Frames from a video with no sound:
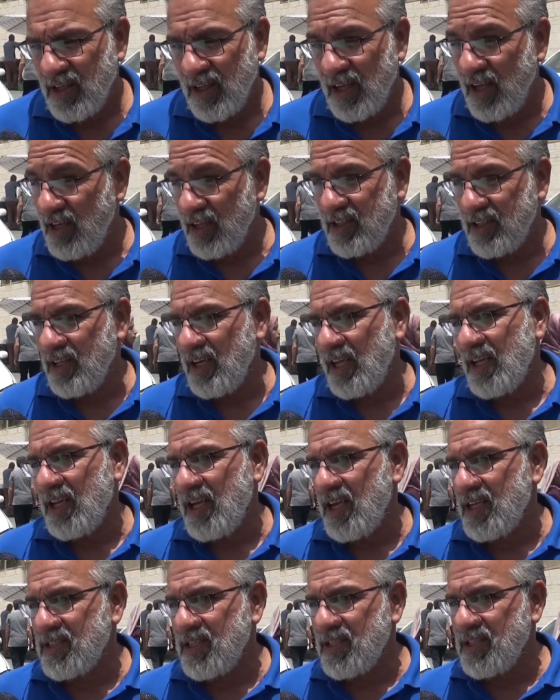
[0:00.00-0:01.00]
غالي كثير يعني
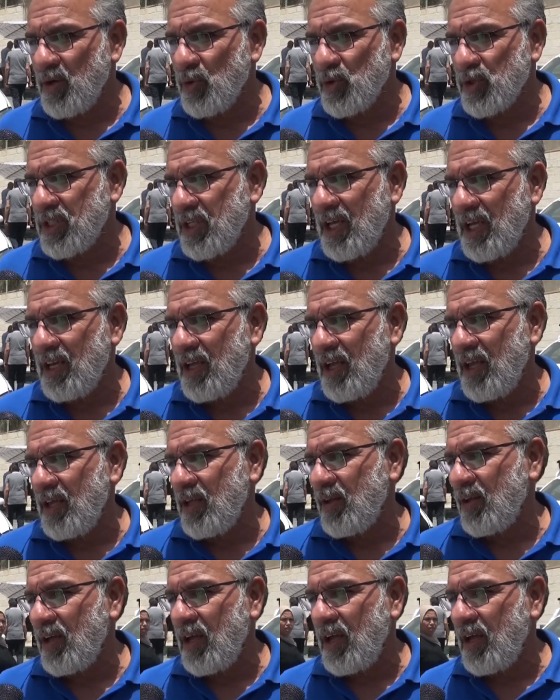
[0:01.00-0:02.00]
هسه زوجتي انا
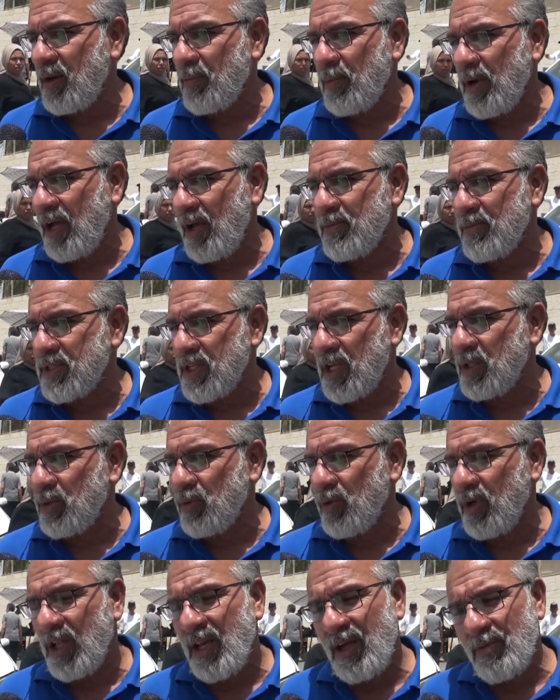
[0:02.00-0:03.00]
هي اربع خمس
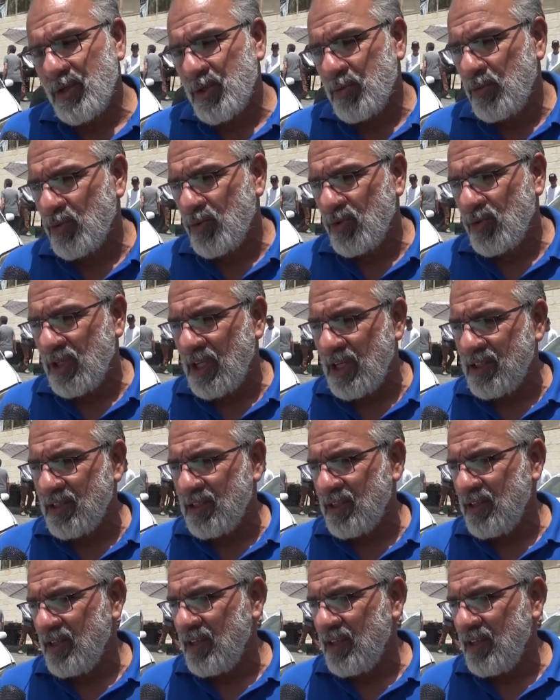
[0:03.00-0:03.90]
ادويه لها مش موجودات